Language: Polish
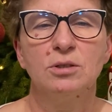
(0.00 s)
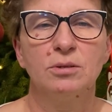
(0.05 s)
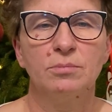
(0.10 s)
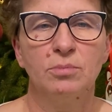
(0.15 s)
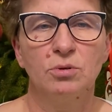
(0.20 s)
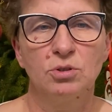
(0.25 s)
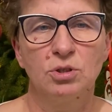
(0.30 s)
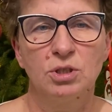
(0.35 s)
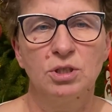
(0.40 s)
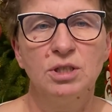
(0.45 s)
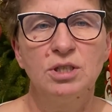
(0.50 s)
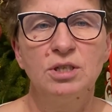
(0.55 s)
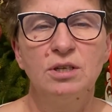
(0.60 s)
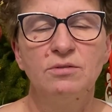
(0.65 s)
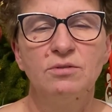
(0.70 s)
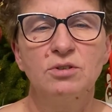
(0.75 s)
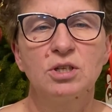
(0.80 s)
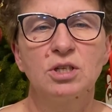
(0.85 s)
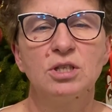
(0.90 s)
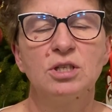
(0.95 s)
czy bądź
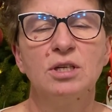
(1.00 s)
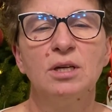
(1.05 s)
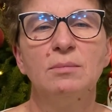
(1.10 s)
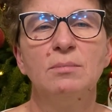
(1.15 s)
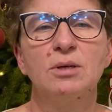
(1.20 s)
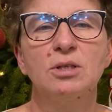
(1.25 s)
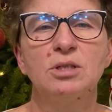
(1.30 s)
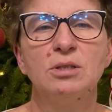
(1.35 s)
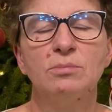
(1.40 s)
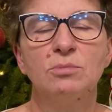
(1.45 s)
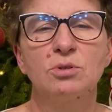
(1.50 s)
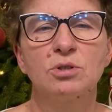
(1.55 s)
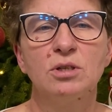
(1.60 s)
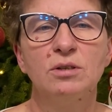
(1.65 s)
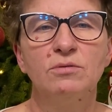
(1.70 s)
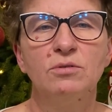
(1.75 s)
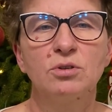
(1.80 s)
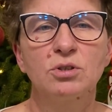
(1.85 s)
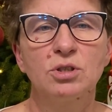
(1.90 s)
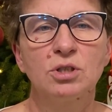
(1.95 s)
tydzień wcześniej macie
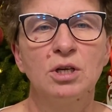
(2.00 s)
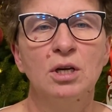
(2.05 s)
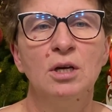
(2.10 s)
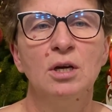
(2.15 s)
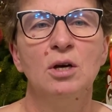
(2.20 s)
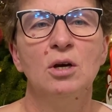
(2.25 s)
możliwość